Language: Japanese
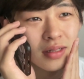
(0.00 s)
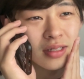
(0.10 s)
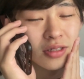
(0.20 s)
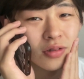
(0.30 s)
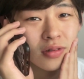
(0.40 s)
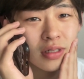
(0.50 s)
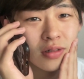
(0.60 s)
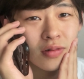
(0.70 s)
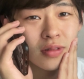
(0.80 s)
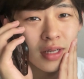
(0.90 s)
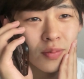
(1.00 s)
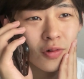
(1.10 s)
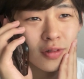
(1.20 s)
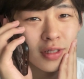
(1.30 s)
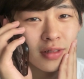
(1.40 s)
一緒に行こうね、もう
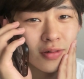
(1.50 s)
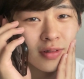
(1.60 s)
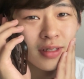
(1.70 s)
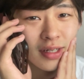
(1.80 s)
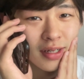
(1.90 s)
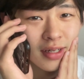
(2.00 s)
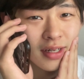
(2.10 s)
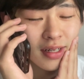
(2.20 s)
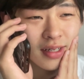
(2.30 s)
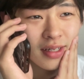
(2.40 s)
ホテル通ってんだから。